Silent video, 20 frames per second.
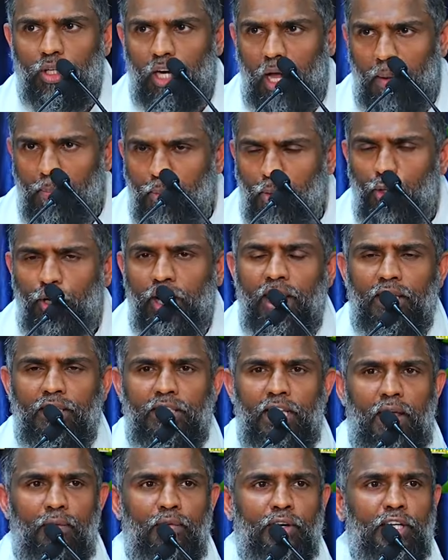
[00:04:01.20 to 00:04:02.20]
நம்முடைய
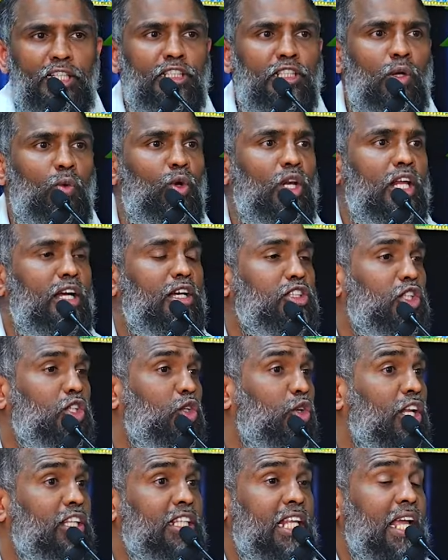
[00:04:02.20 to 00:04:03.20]
தேவன் இந்த
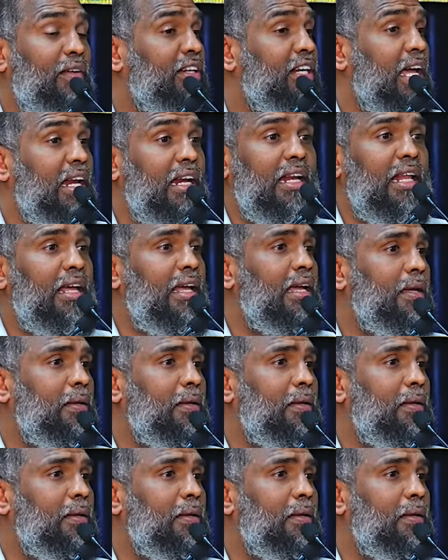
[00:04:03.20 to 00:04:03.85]
உலகத்துக்குரிய தேவன் அல்ல